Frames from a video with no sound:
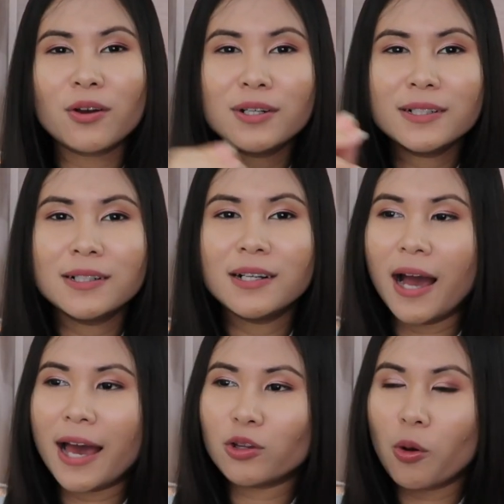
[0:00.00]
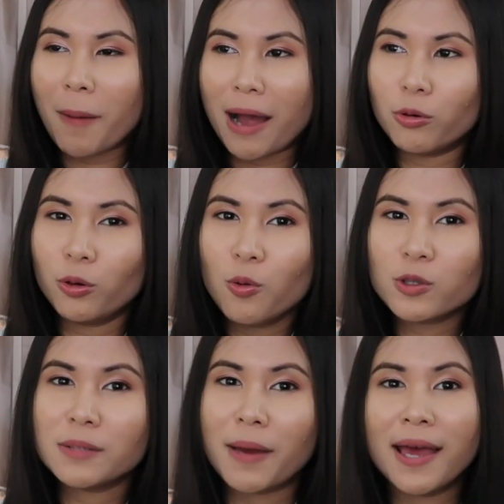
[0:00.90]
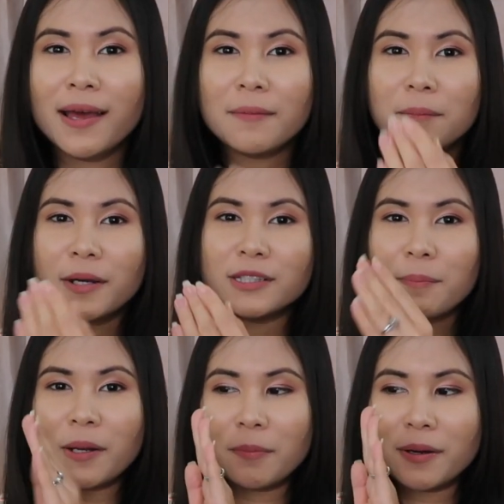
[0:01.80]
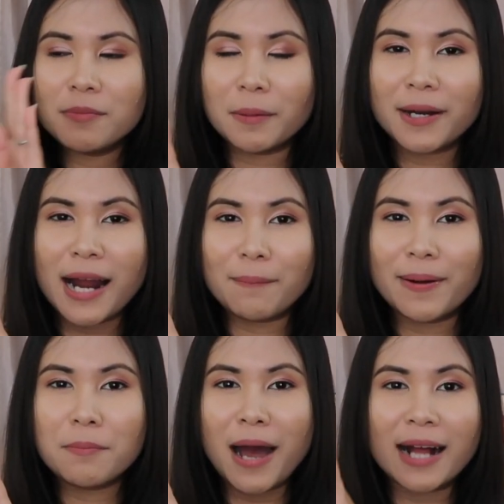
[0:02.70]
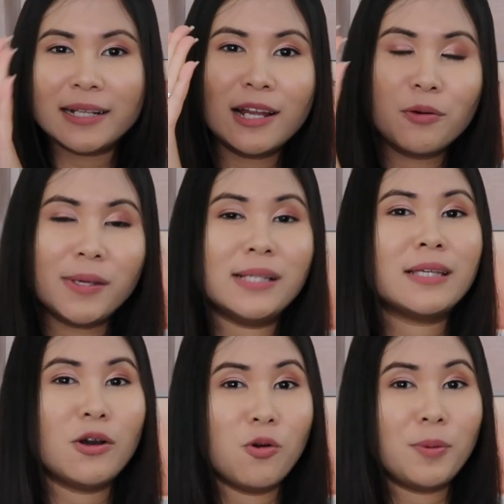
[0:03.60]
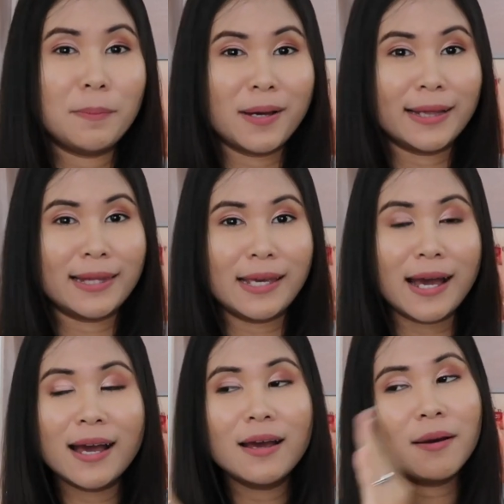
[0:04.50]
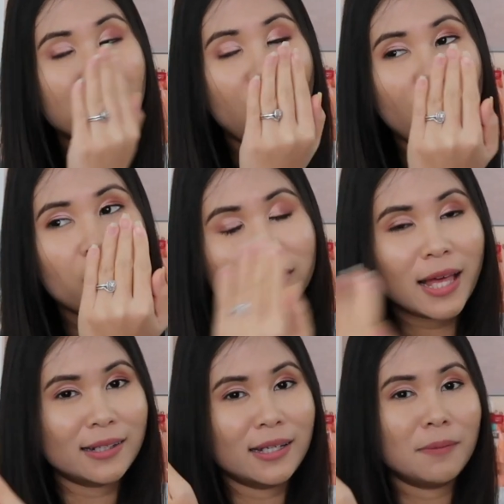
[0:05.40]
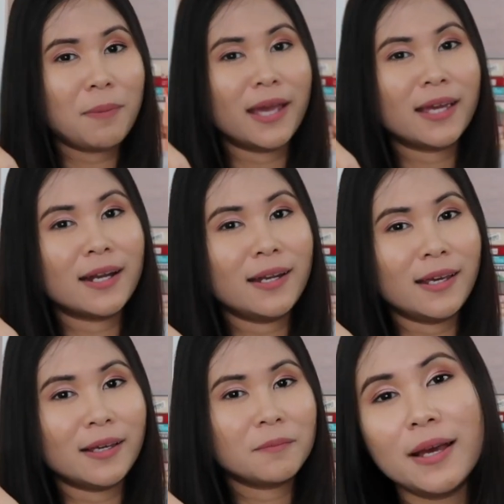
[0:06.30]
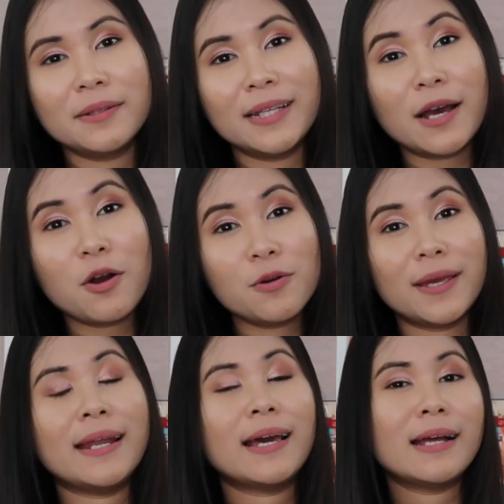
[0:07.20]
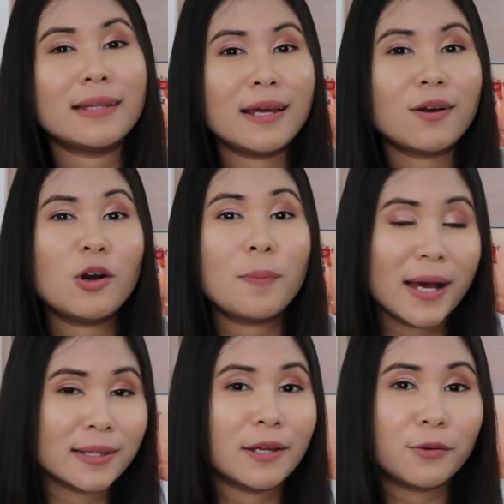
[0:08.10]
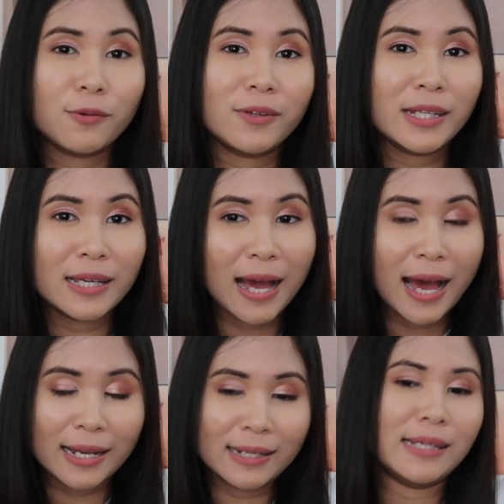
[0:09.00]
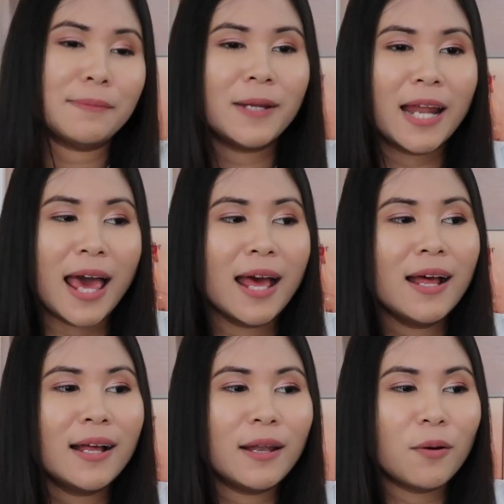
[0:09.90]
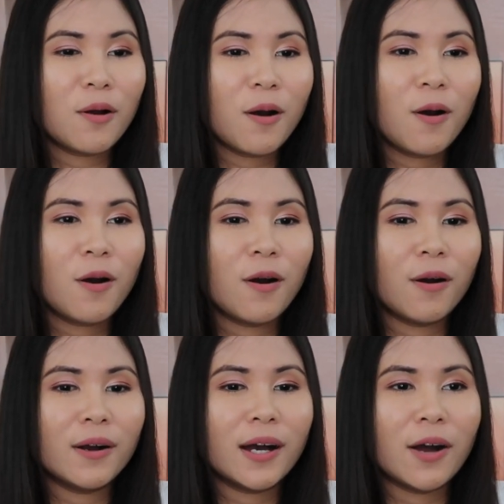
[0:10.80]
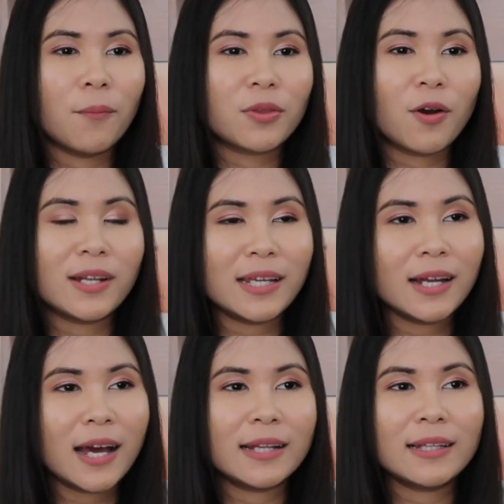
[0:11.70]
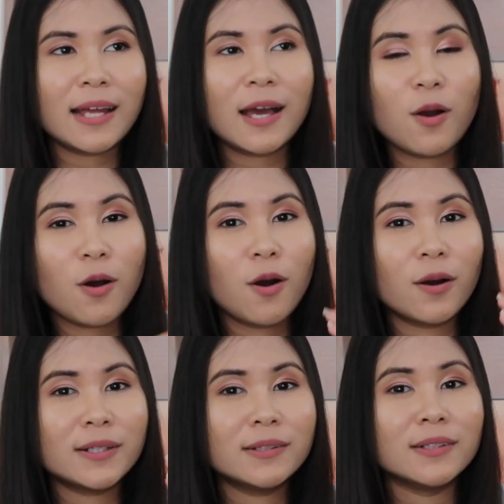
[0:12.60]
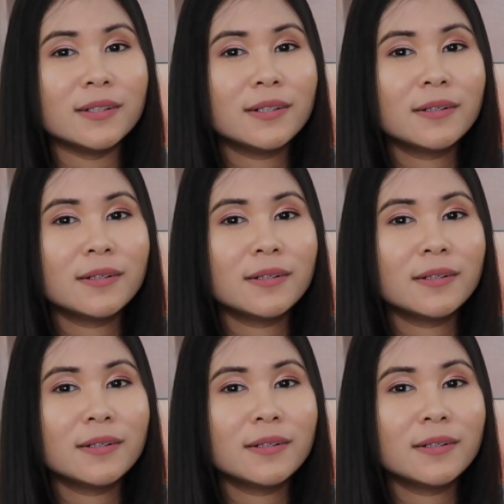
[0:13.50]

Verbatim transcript: ก็คือไอ้ตรงปากมดลูกใช่ไหม มันก็จะเป็นเหมือนผนังบางๆ ที่เรามีเซลล์ผิดปกติอะ หมอเขาก็ตัดทิ้งไปแค่นั้นเองตีน่าก็โอเคนะคะตีน่าก็ผ่าตัดด้วยวิธีการลีฟเนี่ยแหละ แล้วก็อตอนนี้นะคะตีน่าก็คือ